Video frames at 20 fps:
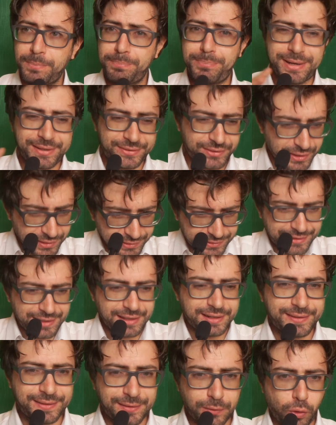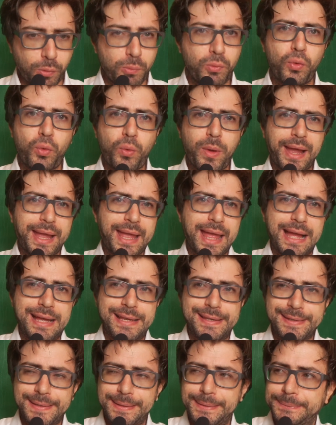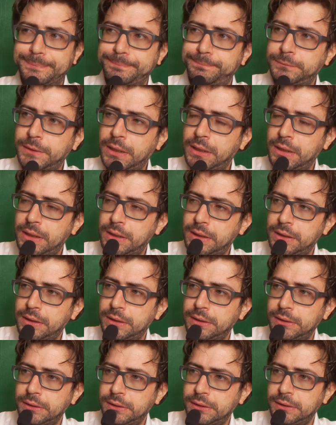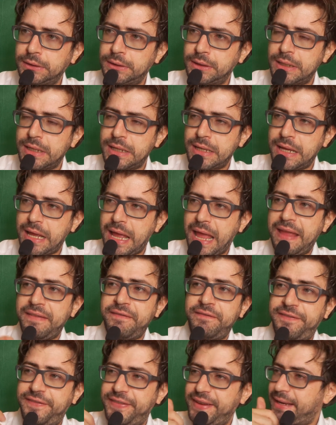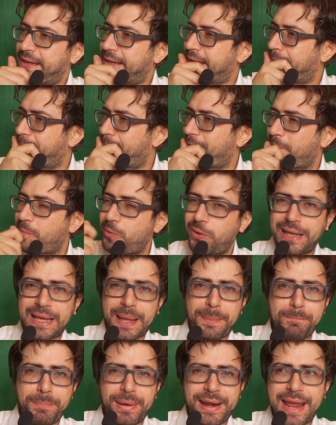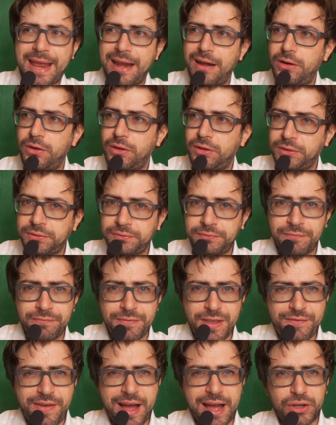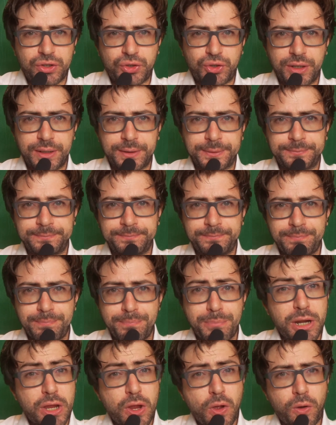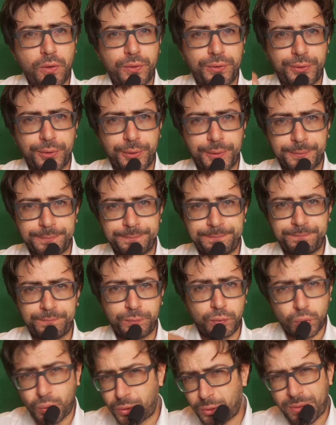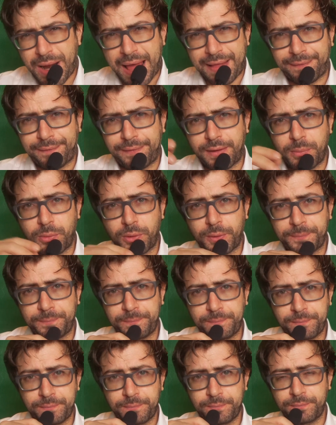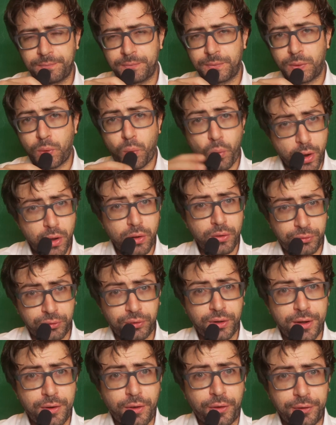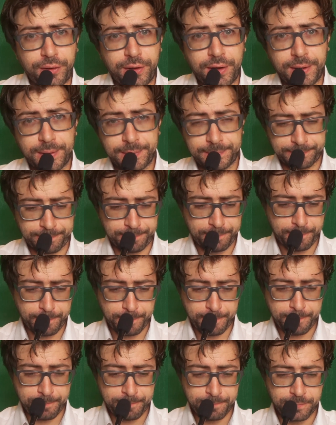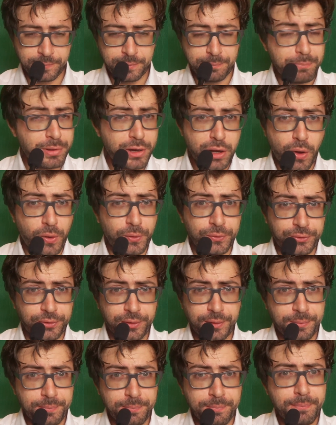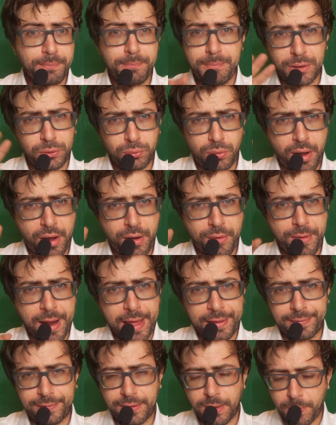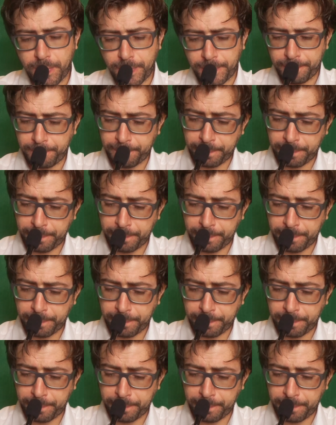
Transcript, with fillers: per sentirsi comunque a casa. E infine abbiamo il campanello di bace, brioso, dura un attimo, quello sono i nonni, briosi ma durano un attimo.